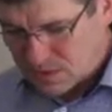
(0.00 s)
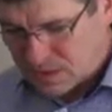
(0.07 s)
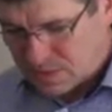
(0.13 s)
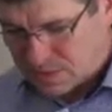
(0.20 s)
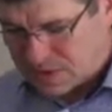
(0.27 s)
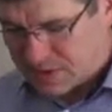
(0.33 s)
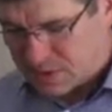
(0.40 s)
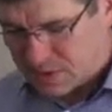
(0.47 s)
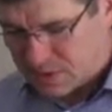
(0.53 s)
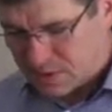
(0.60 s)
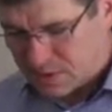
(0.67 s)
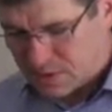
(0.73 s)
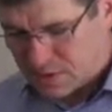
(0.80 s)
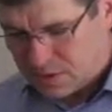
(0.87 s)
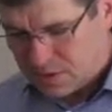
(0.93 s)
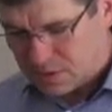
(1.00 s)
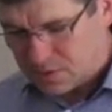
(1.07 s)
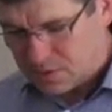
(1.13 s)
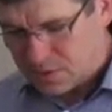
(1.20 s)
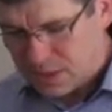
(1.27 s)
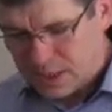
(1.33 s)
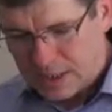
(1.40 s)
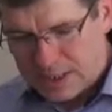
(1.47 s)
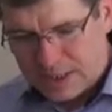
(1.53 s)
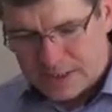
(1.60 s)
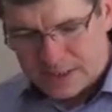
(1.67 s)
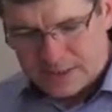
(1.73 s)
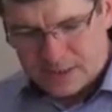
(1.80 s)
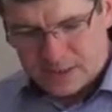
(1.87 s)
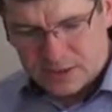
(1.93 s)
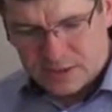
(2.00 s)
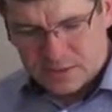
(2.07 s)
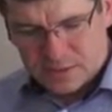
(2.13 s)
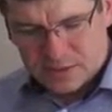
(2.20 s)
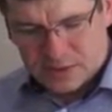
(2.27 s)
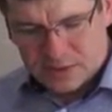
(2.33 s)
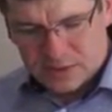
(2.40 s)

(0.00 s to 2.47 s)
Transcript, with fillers: napisania tego listu nie są,